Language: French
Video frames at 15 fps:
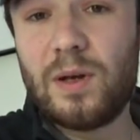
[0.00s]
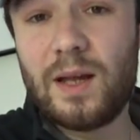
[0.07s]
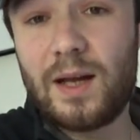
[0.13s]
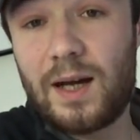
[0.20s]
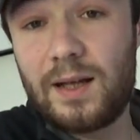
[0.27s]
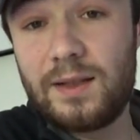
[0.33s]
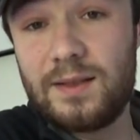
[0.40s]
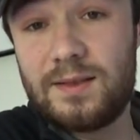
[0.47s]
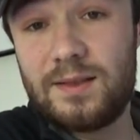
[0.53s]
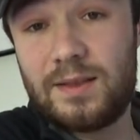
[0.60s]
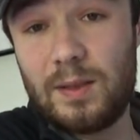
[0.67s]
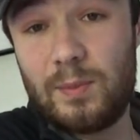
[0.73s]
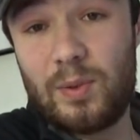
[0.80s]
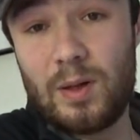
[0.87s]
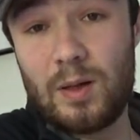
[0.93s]
plaira.
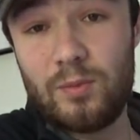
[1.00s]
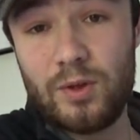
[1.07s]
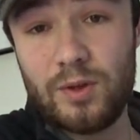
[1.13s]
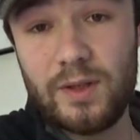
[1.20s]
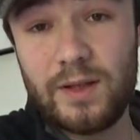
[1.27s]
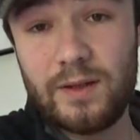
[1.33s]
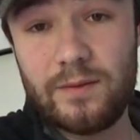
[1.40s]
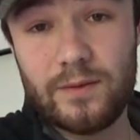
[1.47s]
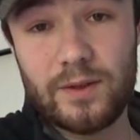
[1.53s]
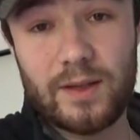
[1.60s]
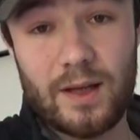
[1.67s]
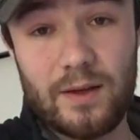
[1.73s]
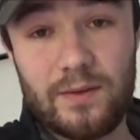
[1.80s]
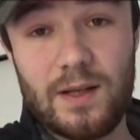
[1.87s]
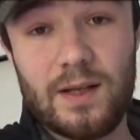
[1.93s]
N'hésitez pas à me donner
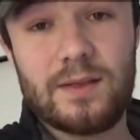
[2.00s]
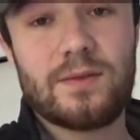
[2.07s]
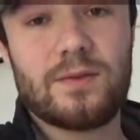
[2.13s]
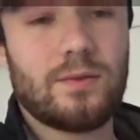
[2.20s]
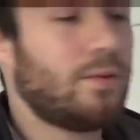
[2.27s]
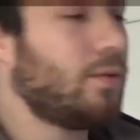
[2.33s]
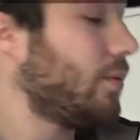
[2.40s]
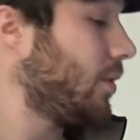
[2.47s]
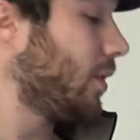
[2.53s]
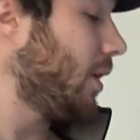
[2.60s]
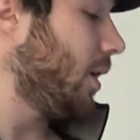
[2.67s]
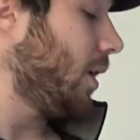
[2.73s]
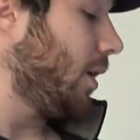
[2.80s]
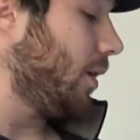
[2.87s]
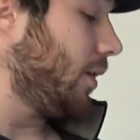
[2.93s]
votre avis là-dessus.
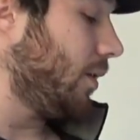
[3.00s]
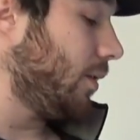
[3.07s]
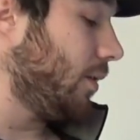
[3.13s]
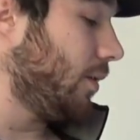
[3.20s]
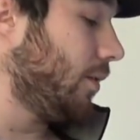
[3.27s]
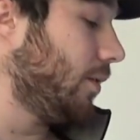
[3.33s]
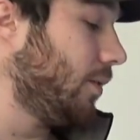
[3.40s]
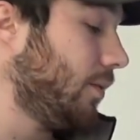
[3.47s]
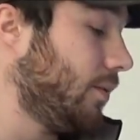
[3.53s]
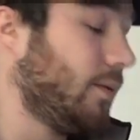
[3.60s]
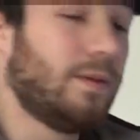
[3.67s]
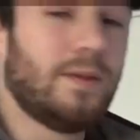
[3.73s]
Euh,